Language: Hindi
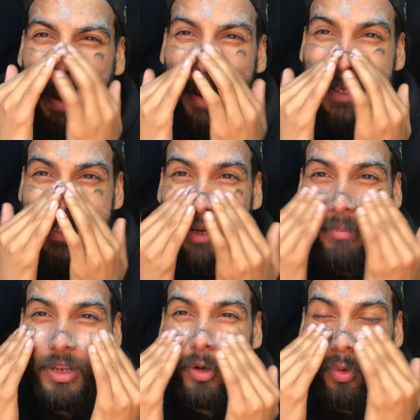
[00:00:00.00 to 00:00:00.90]
आइज़
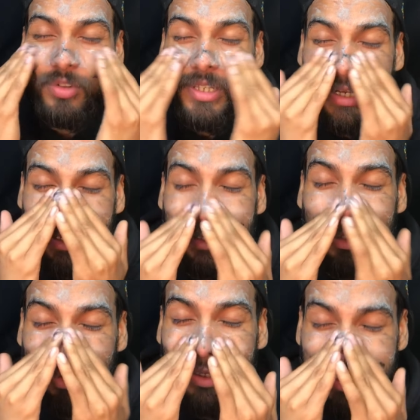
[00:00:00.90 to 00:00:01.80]
आपने क्लोज ही रखनी
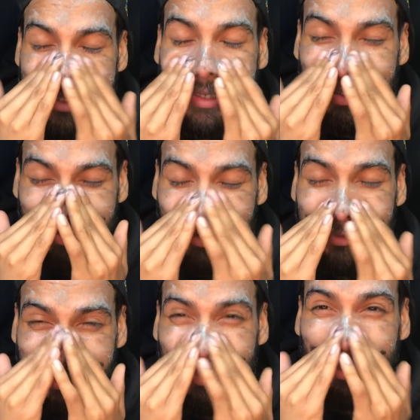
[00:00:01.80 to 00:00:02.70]
है क्योंकि इसके
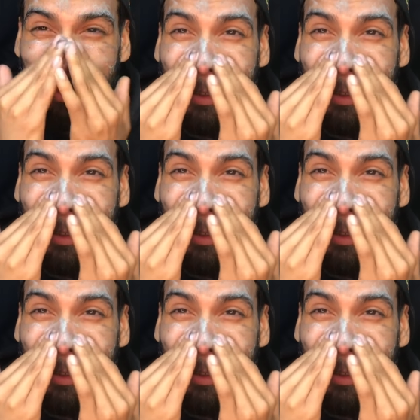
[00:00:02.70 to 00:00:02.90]
अंदर से